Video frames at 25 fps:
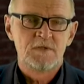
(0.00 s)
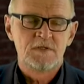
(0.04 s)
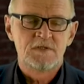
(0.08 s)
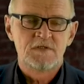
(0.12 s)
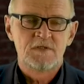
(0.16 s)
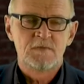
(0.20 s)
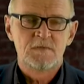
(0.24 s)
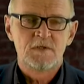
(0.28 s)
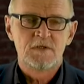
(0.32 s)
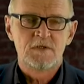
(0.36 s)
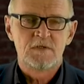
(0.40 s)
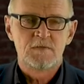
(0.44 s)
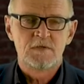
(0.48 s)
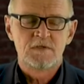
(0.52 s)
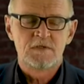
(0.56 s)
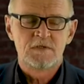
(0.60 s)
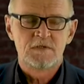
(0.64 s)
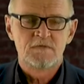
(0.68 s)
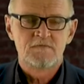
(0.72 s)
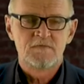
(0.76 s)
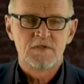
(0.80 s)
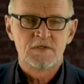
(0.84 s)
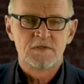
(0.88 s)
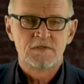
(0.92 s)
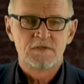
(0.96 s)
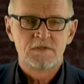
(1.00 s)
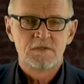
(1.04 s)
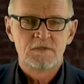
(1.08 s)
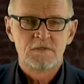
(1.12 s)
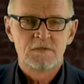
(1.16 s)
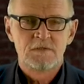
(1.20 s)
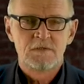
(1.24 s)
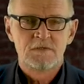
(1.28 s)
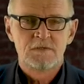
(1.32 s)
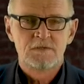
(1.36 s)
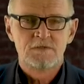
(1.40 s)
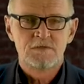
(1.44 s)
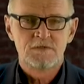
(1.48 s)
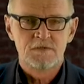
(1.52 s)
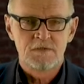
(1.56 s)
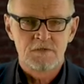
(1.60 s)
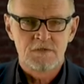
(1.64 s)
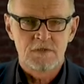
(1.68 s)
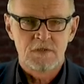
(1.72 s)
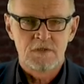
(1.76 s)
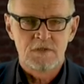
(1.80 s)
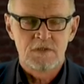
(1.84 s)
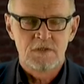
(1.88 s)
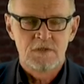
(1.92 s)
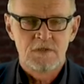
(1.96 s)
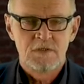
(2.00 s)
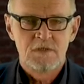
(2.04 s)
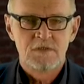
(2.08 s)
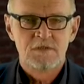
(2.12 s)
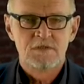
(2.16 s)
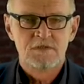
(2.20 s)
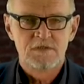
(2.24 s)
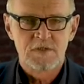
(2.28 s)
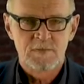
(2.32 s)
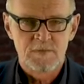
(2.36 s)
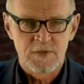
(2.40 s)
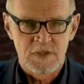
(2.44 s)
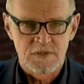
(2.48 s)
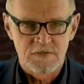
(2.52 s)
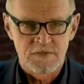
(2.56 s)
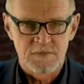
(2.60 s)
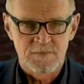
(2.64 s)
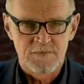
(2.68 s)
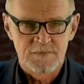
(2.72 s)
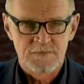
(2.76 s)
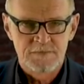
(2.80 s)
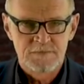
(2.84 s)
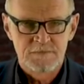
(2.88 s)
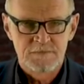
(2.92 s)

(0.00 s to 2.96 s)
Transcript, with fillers: będziemy komentować dzisiaj. Zapraszam.